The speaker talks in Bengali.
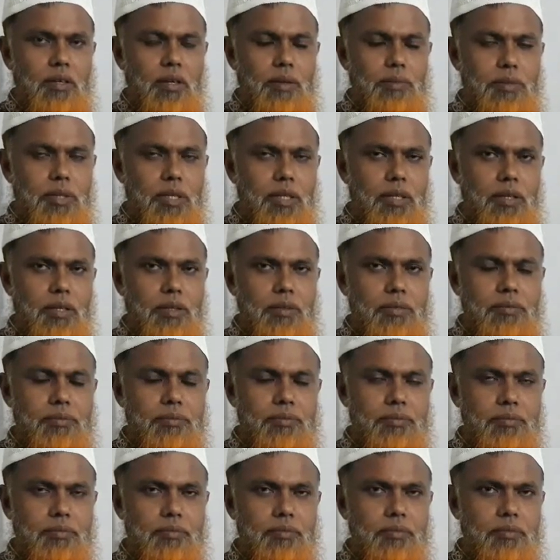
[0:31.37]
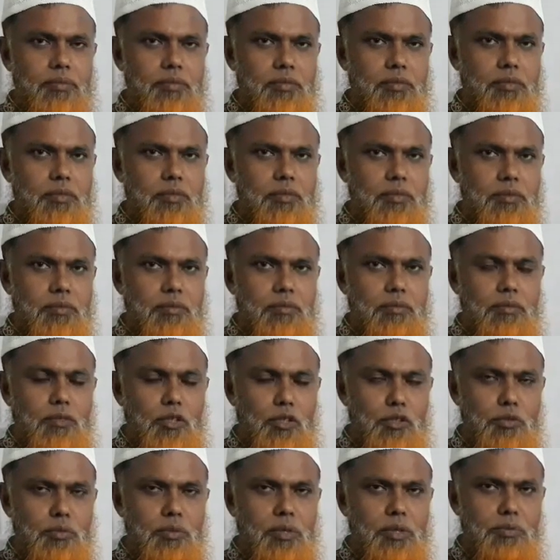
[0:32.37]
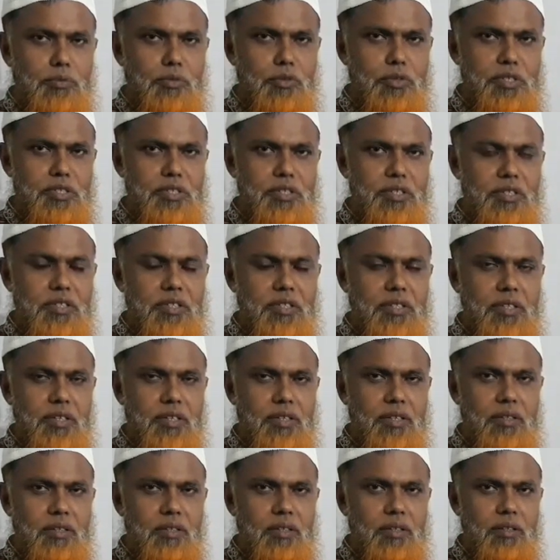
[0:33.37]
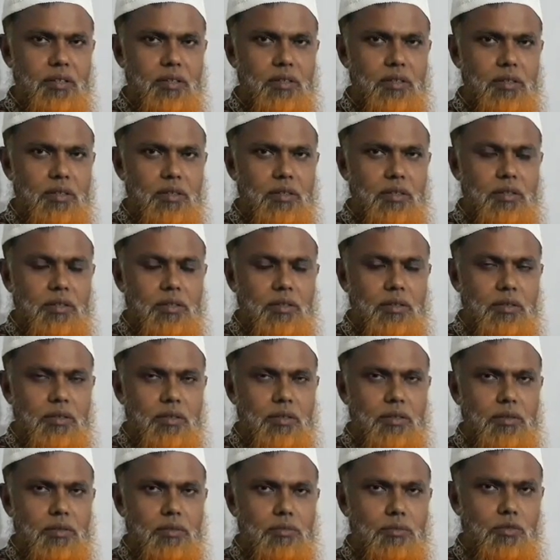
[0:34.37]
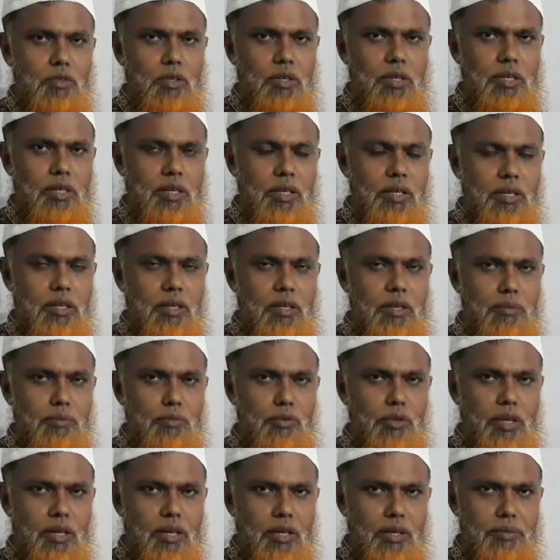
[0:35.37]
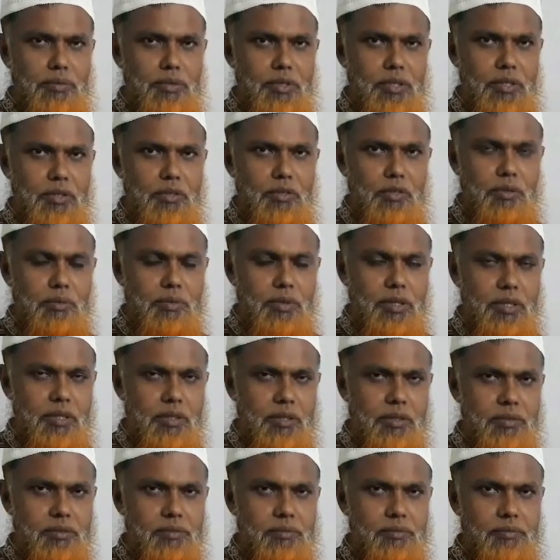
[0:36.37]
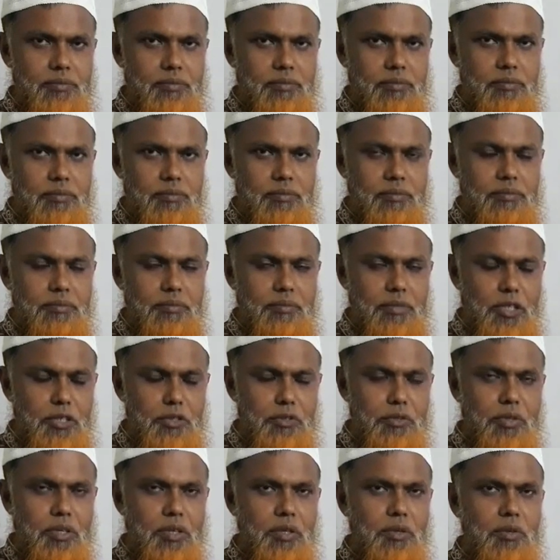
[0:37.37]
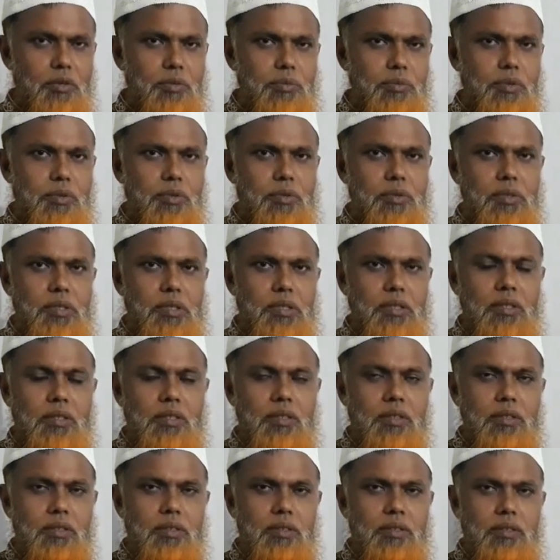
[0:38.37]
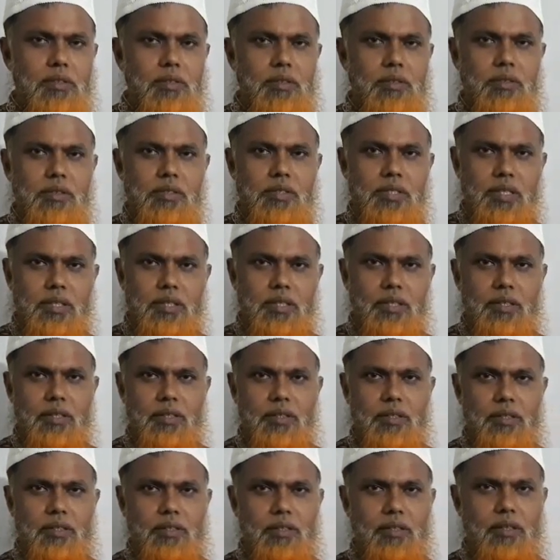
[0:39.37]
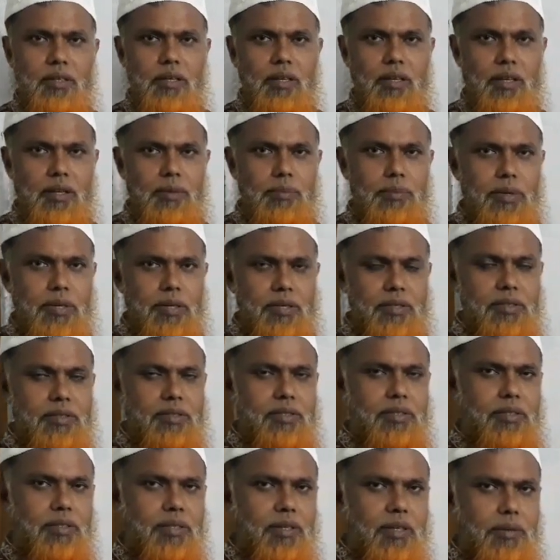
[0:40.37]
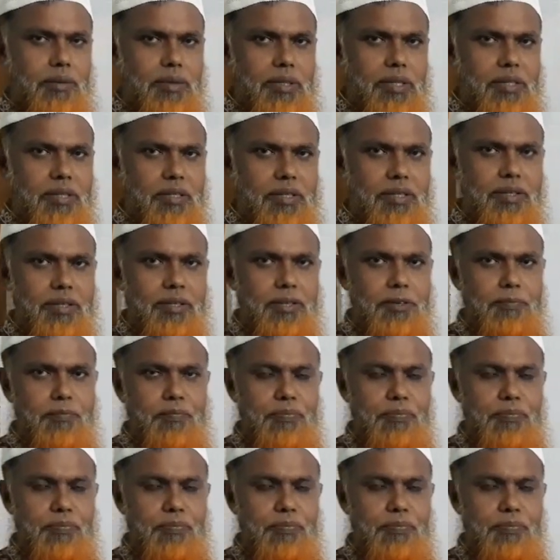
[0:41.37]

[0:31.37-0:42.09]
আমরা বর্তমান পরিস্থিতিতে মহান আল্লাহ রাবুল আলমিনের দরবারে প্রার্থনা করব যাতে আল্লাহ পাক আমাদেরকে